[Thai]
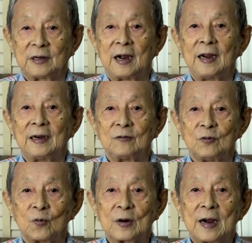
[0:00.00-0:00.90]
ให้เรา
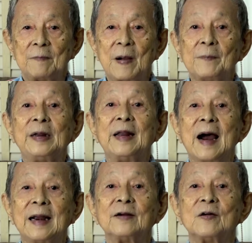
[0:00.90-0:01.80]
อยู่ใกล้พระบิ
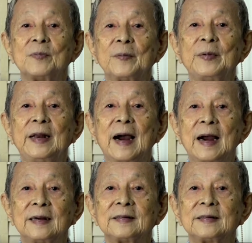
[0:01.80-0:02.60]
ดาเรียกว่าพระบิดา